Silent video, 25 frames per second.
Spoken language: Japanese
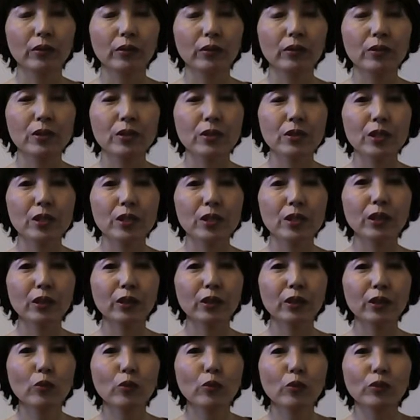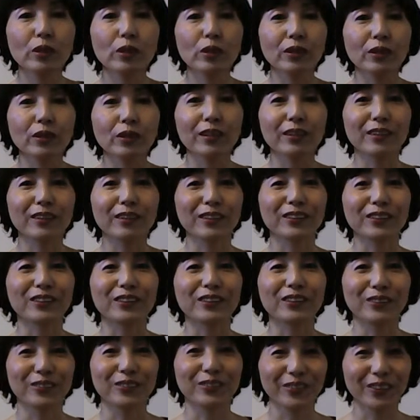死んだ記憶がないからで
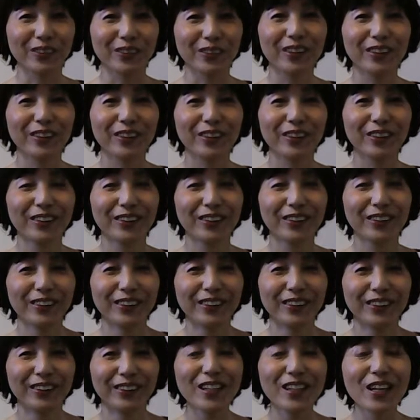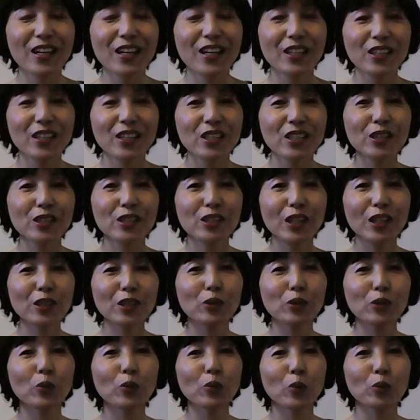すよね。で死んだ
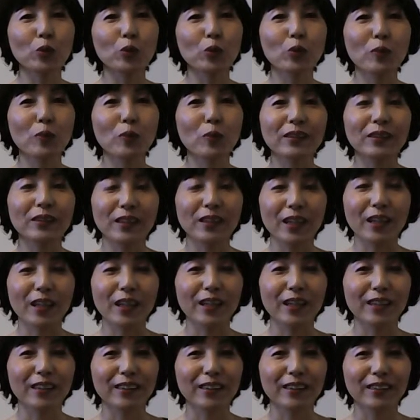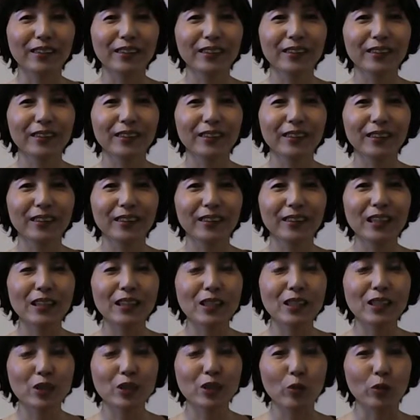人の言葉って
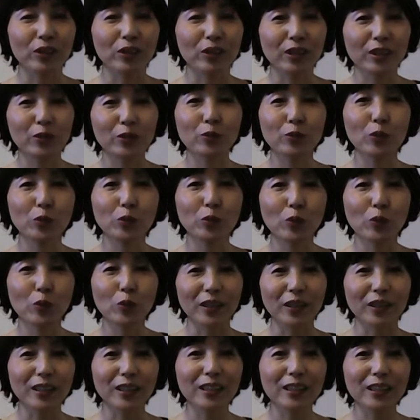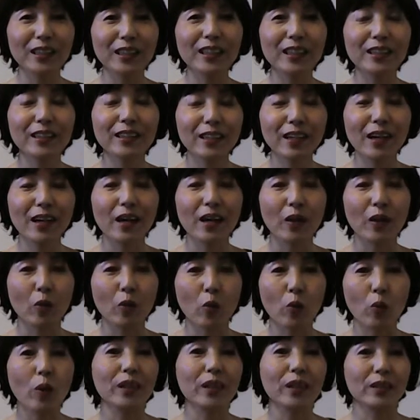話を聞くことができないから
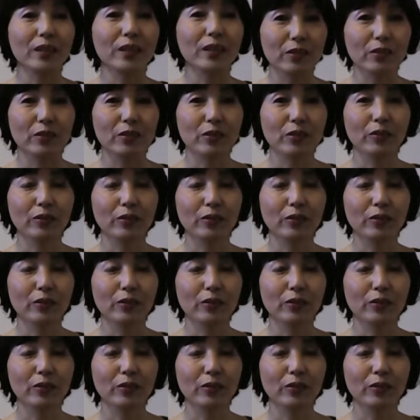怖いんですよ。